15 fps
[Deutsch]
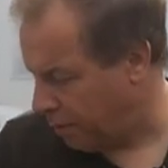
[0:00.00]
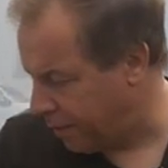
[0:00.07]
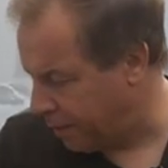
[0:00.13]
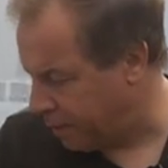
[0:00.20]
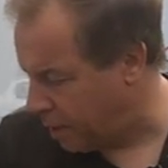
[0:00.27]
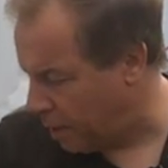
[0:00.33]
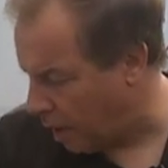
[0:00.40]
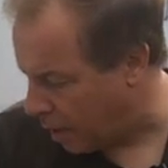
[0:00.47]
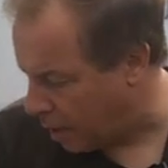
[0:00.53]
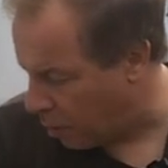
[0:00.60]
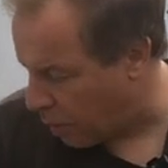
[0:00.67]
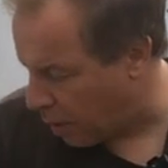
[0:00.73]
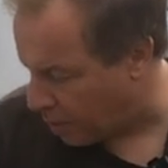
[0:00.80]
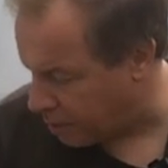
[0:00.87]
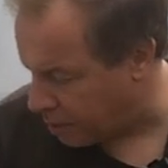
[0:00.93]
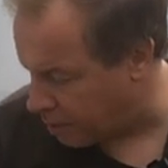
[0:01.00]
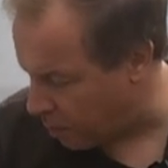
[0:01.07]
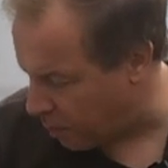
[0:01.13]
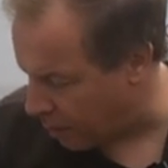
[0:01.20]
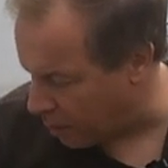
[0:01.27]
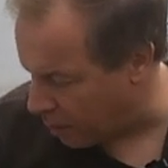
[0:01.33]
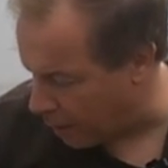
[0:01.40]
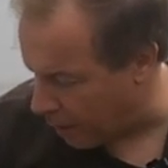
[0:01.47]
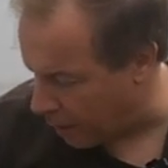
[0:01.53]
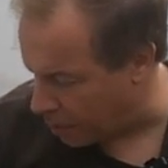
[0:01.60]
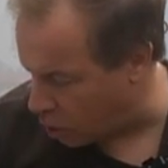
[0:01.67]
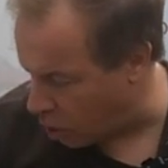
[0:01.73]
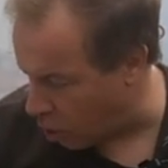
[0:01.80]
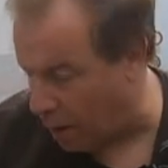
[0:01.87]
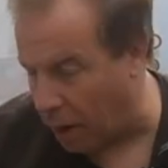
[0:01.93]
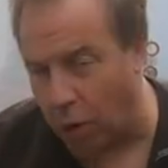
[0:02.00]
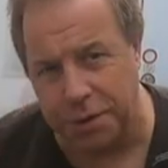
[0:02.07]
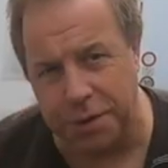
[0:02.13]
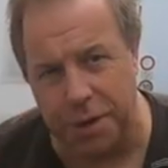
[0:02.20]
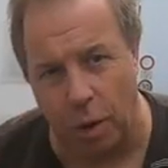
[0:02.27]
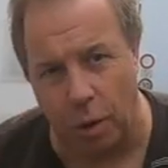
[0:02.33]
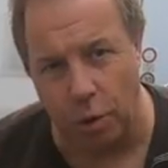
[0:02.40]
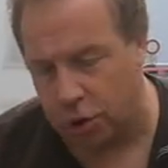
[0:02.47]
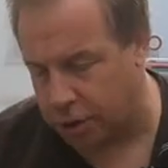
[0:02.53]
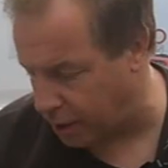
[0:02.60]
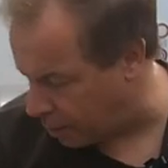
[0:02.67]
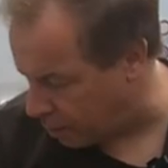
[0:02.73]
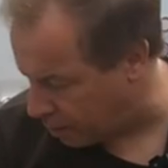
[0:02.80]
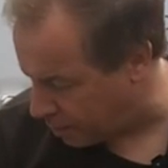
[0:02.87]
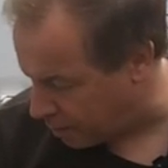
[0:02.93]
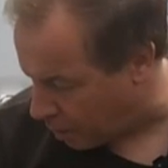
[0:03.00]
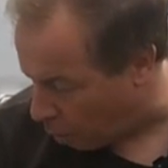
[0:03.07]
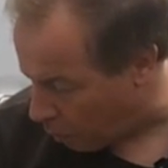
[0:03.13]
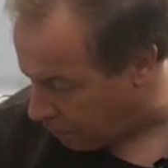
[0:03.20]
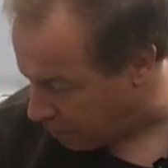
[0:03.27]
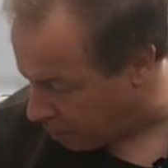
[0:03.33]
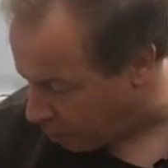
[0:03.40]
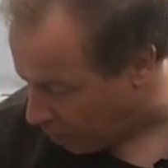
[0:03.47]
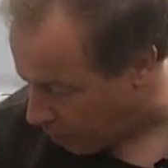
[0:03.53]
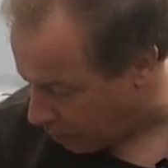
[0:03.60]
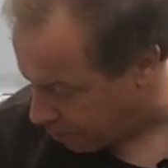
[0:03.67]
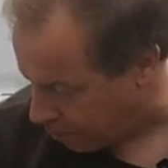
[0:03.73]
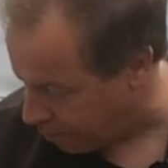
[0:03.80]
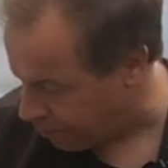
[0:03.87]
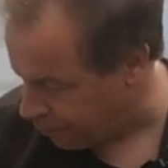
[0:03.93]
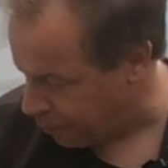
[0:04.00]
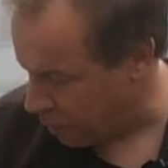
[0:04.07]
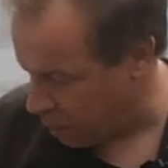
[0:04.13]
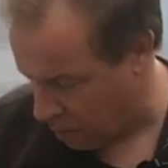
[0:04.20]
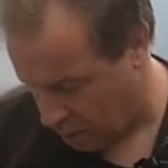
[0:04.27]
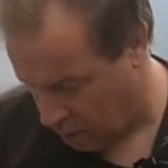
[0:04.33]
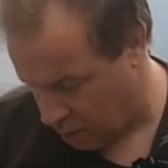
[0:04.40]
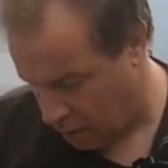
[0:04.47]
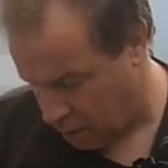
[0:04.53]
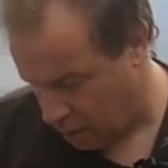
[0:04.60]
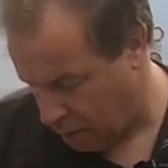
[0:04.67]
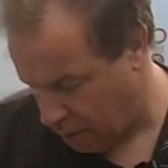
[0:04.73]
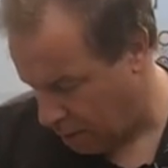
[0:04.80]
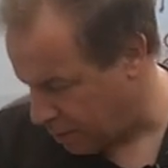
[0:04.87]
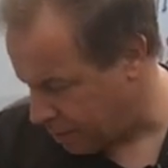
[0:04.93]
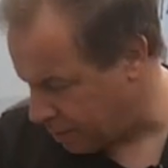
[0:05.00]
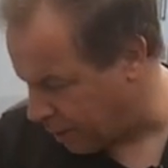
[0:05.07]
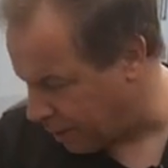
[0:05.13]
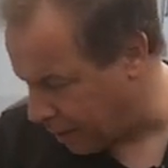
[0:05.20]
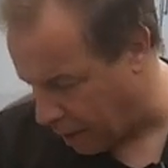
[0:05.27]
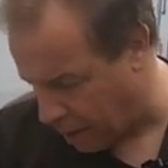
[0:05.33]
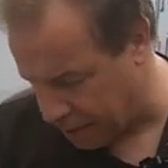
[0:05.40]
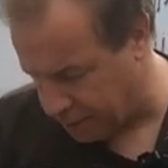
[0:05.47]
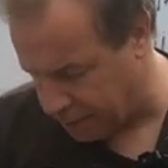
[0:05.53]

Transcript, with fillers: wird hier angebracht, indem man eine Radschraube austauscht gegen diesen Aufnehmer. Danach